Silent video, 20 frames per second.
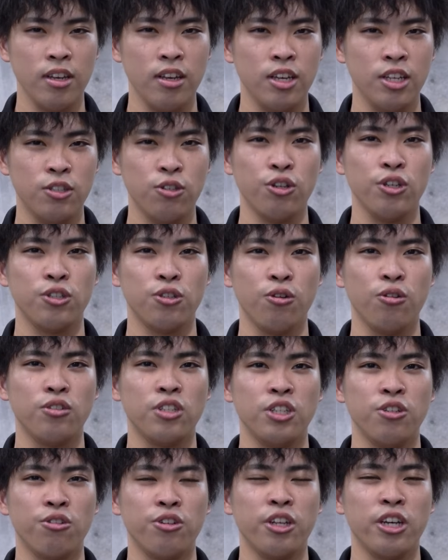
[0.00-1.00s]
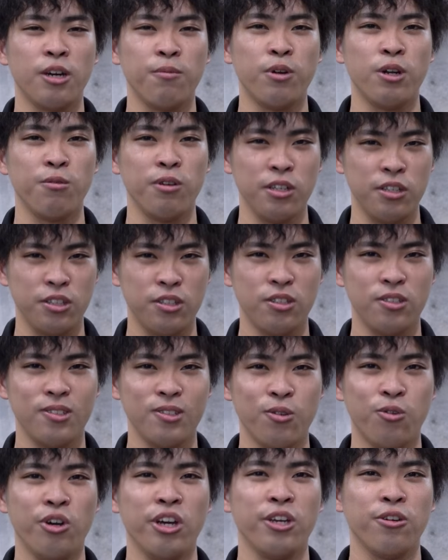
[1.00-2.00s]
いそいそ全力で頑張りま
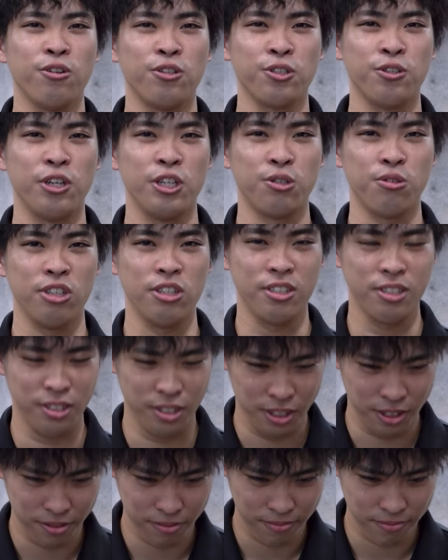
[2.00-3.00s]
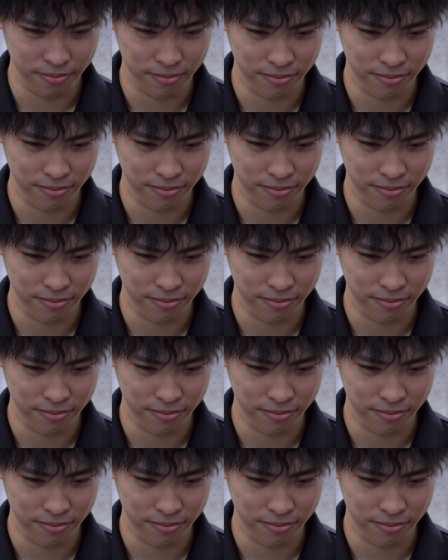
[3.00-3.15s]
す。応援よろしくお願いします。